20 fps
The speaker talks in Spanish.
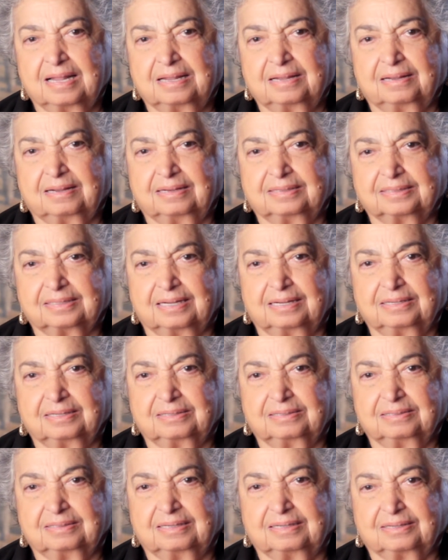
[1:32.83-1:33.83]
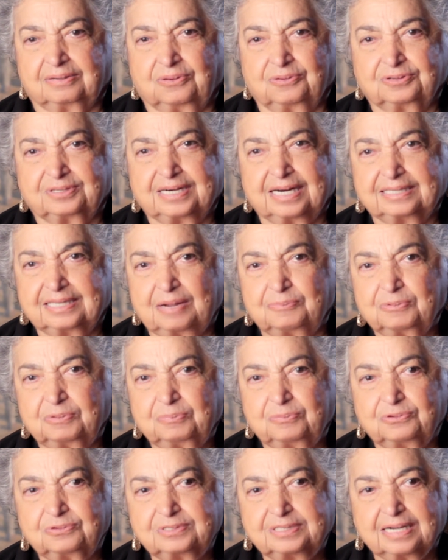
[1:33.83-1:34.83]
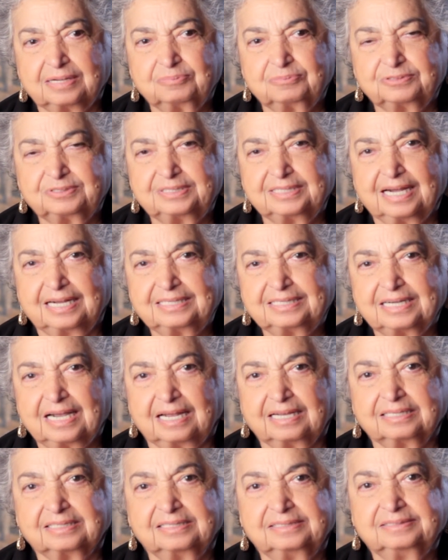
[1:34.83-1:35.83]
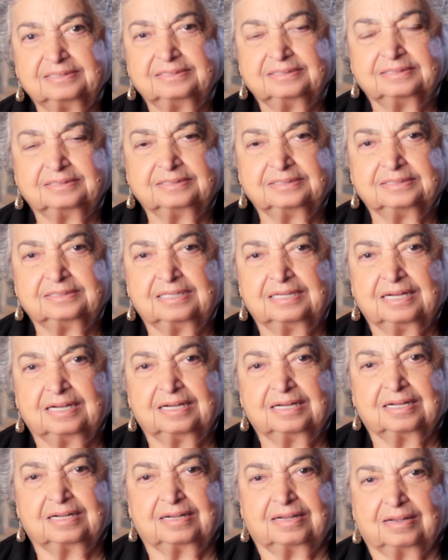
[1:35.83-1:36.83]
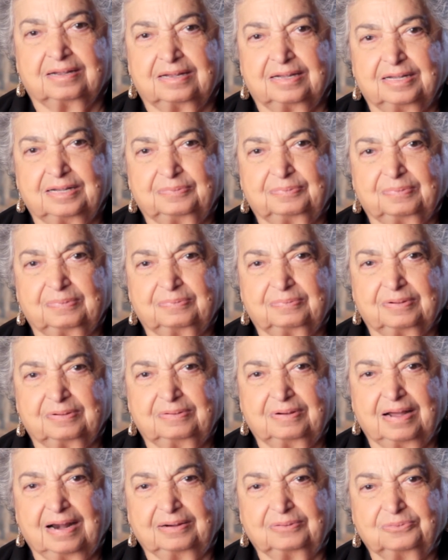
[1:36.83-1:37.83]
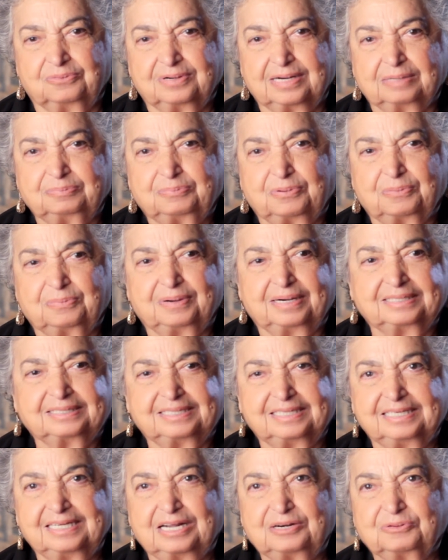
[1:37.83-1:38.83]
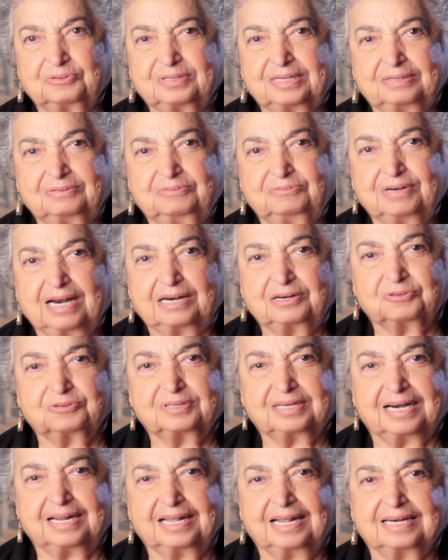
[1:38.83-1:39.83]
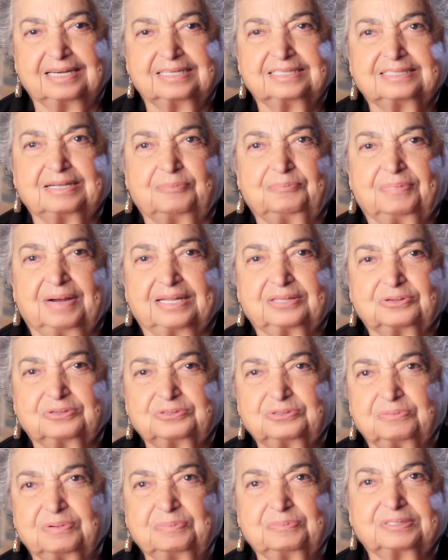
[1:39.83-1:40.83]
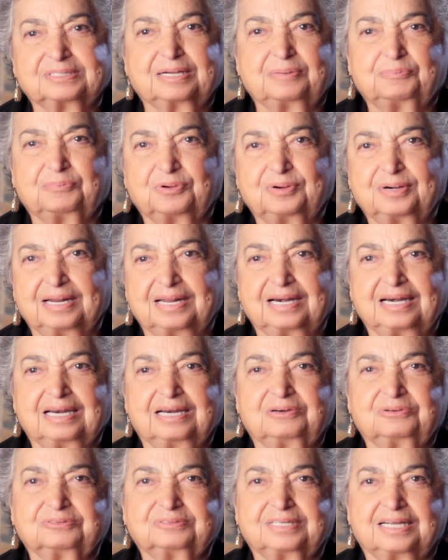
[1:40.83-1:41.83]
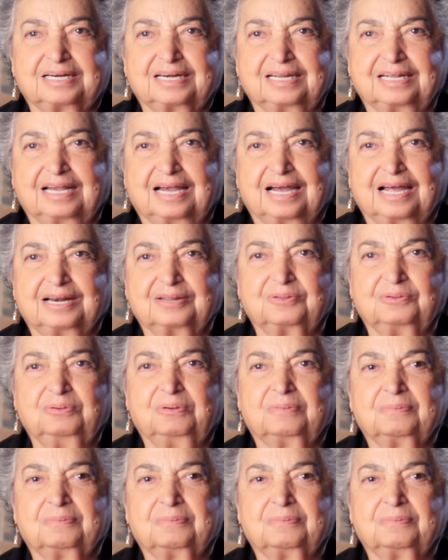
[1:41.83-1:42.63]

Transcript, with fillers: eh, contratamos muchas muchachas y algunas pobrecillas, una no traía ni zapatos, tuvimos que ponerle los de Ricardo.